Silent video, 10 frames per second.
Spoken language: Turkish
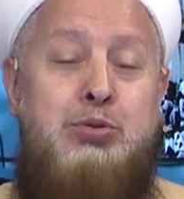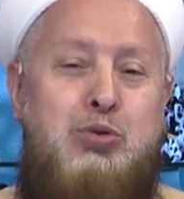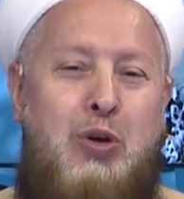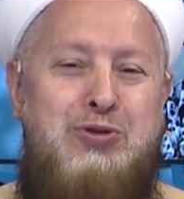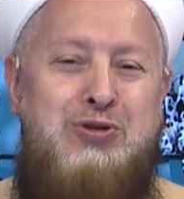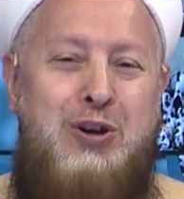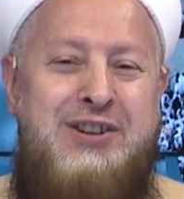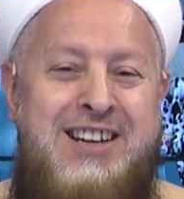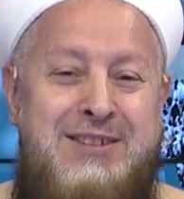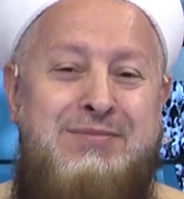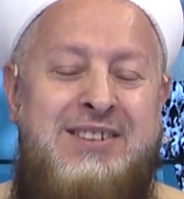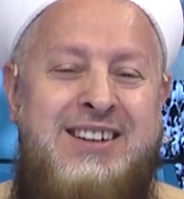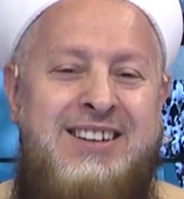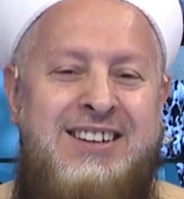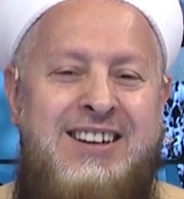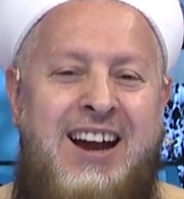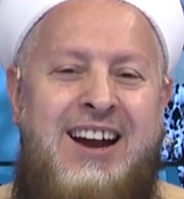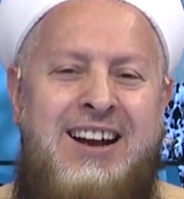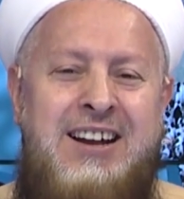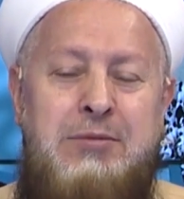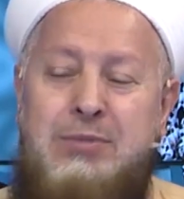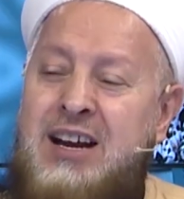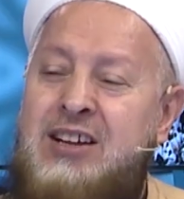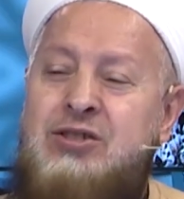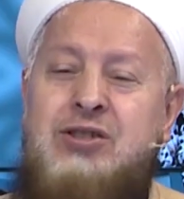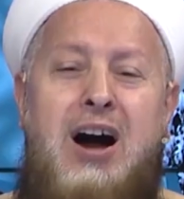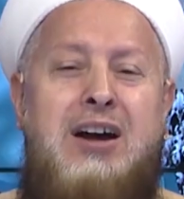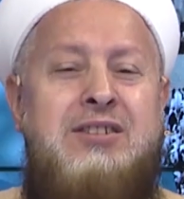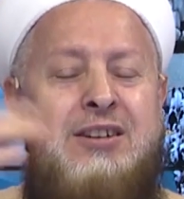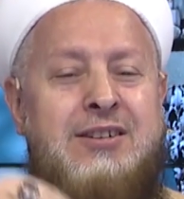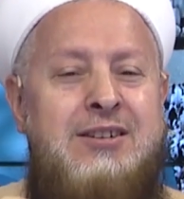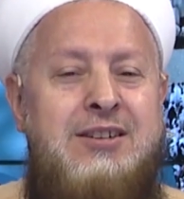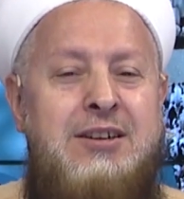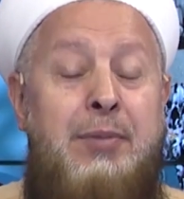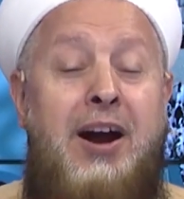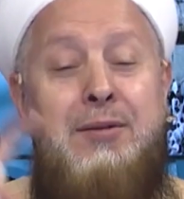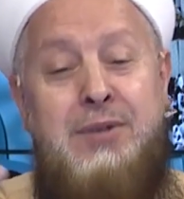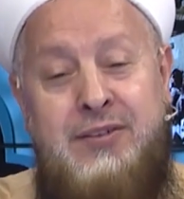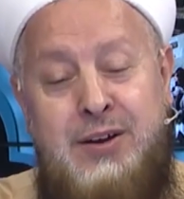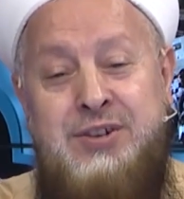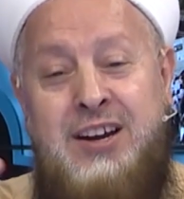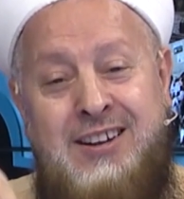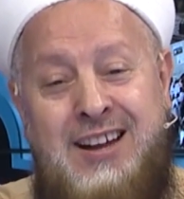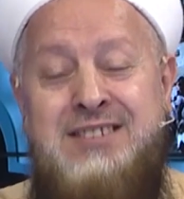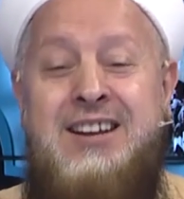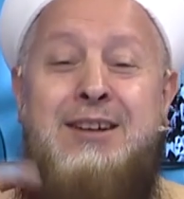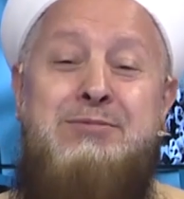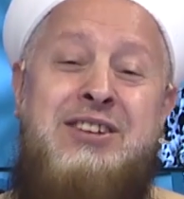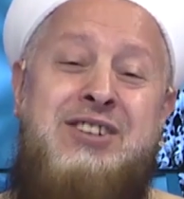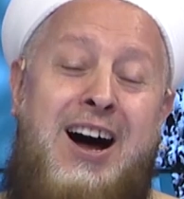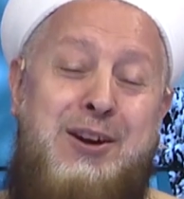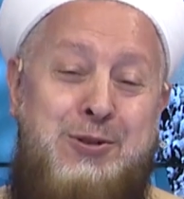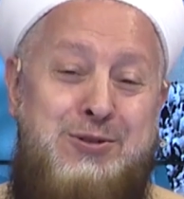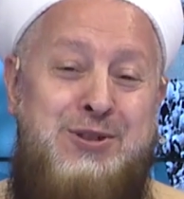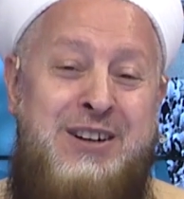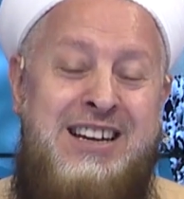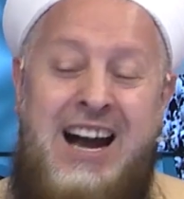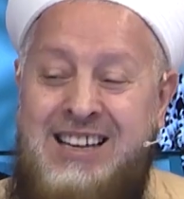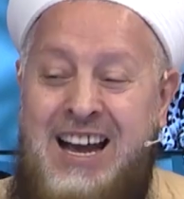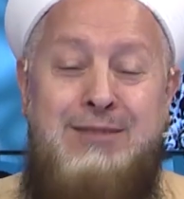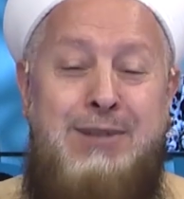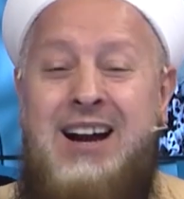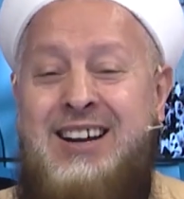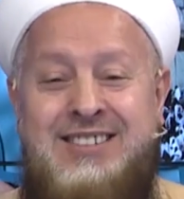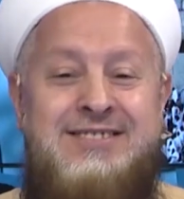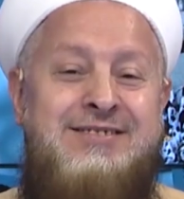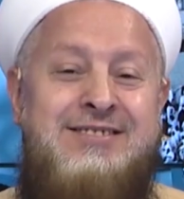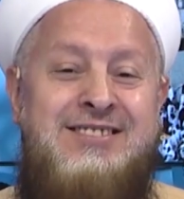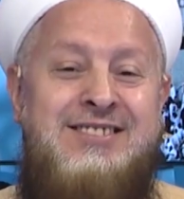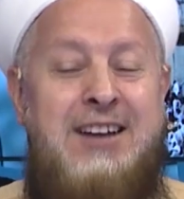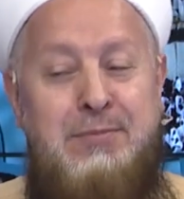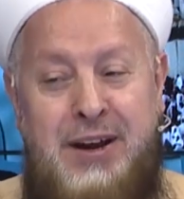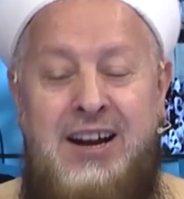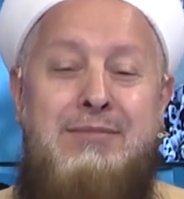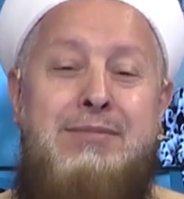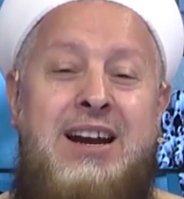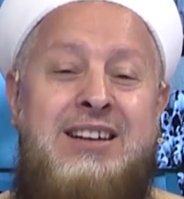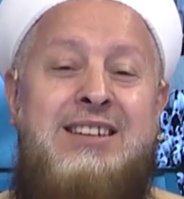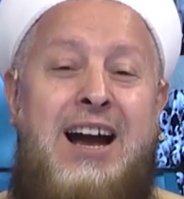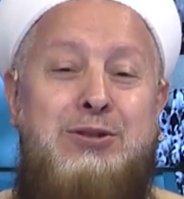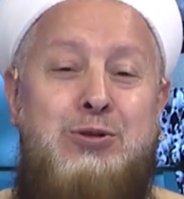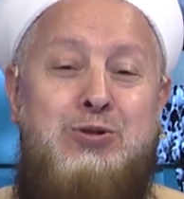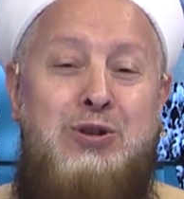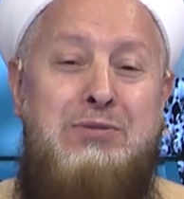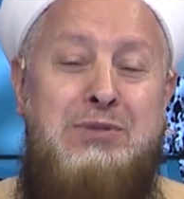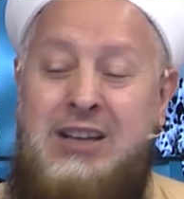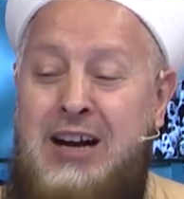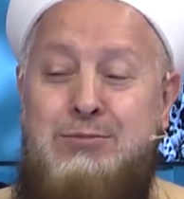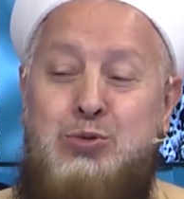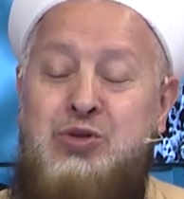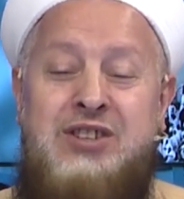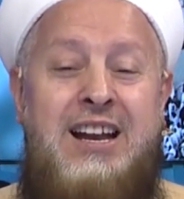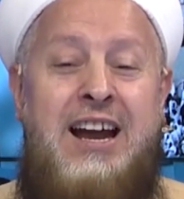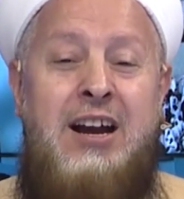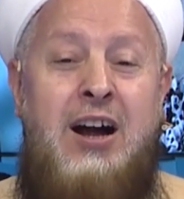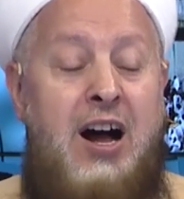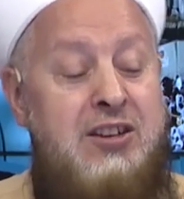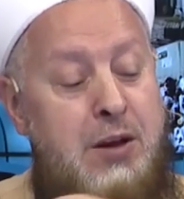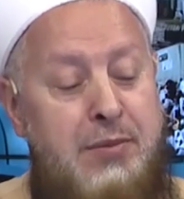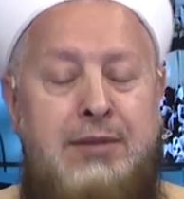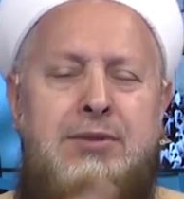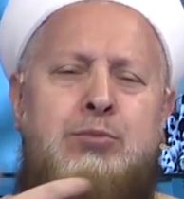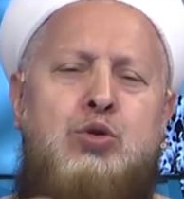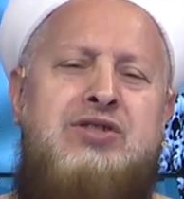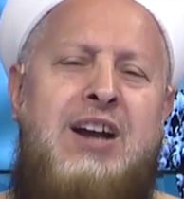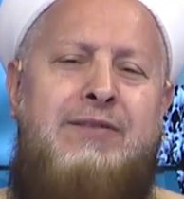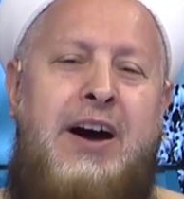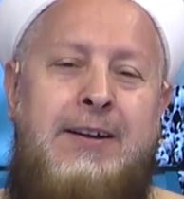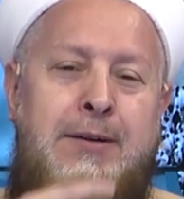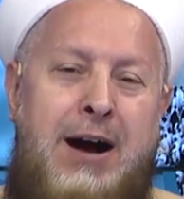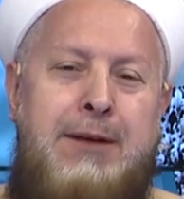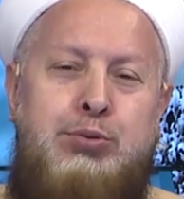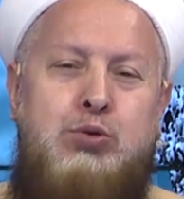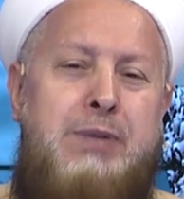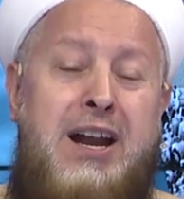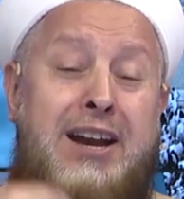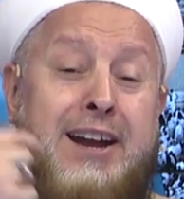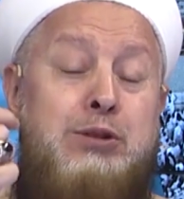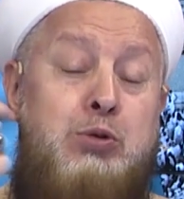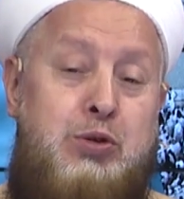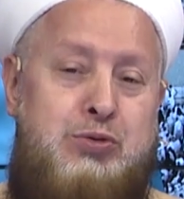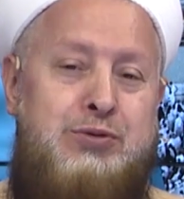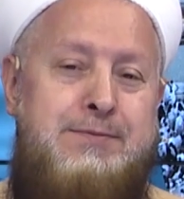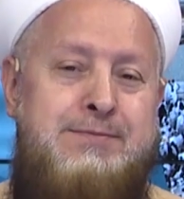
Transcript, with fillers: put konuşuyor diyeyim. He? Milleti çağırdı. Peygamber Efendimiz sallallahu aleyhi ve sellem de çağırıyor. Ya gel bak sen peygamberlik iddia ediyorsun. Bir takım mucizeler. Al işte benim de mucizem var. Bak put bana ne diyor?